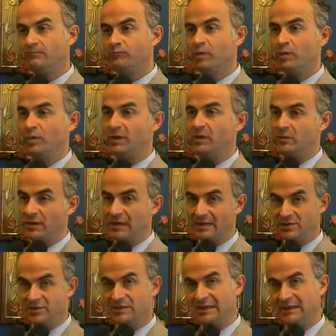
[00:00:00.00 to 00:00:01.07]
però credo che la
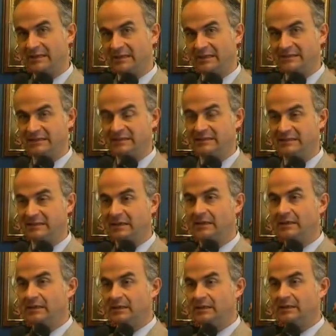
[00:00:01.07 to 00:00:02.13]
città di Caserta
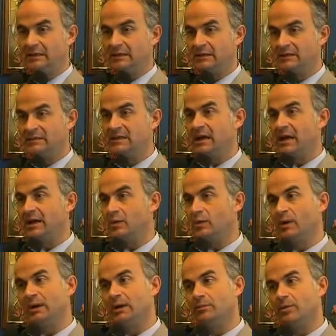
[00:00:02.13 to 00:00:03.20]
eh, sia in
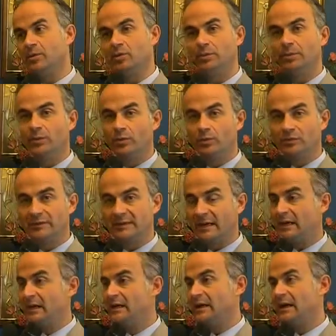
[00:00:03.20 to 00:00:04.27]
qualche modo
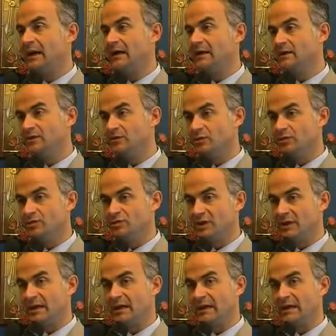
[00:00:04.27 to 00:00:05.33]
pronta a
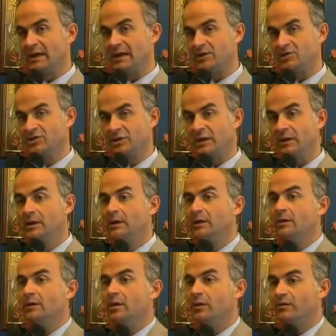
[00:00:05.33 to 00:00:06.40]
risorgere, a rinascere.
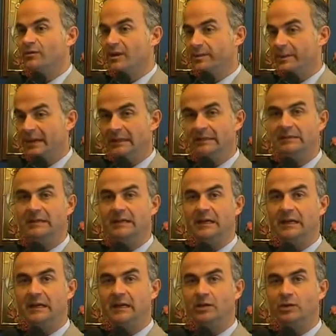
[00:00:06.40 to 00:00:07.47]

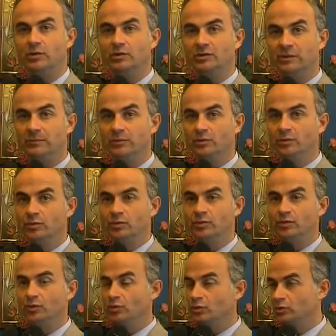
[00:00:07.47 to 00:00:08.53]
Ovviamente il contributo
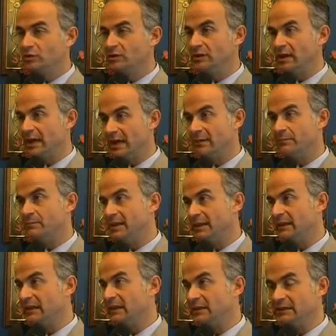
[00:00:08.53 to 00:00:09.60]
di tutti è
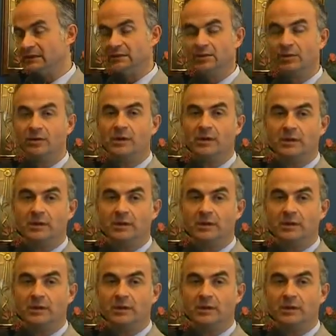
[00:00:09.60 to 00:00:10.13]
ben gradito,